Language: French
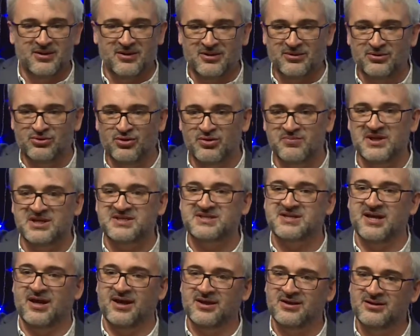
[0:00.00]

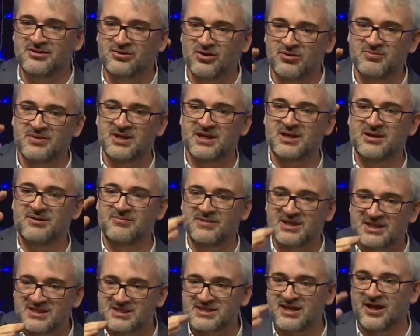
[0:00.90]
2005, 2000,
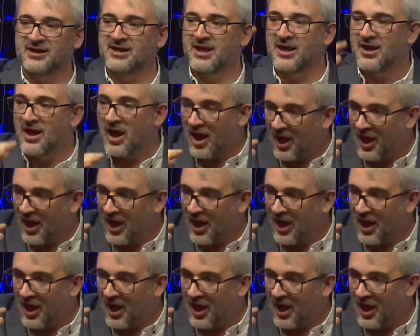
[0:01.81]
1005,